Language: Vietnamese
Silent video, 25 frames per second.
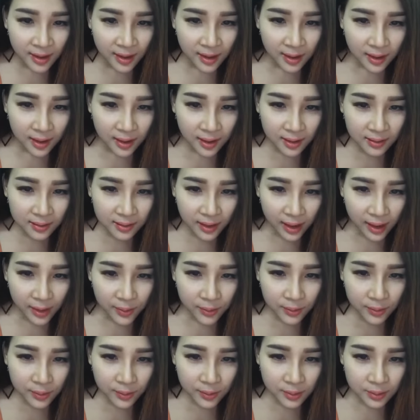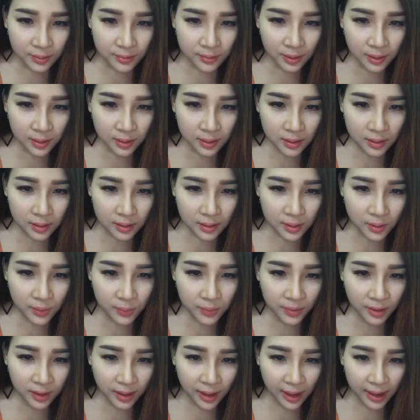À, Thảo riêng dùng
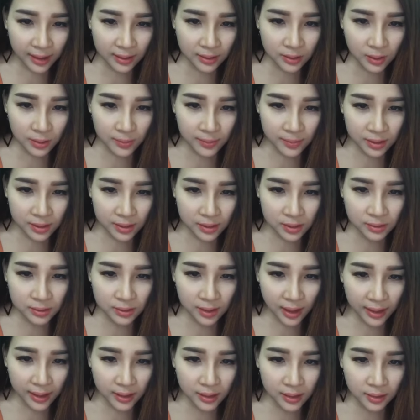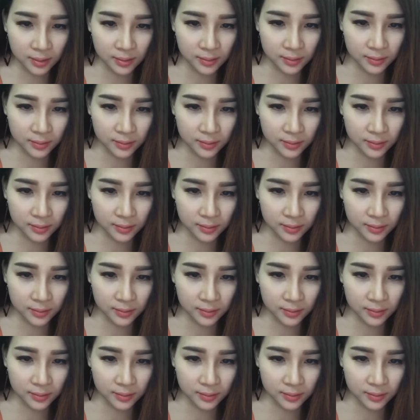được hai tuần mà chưa thấy.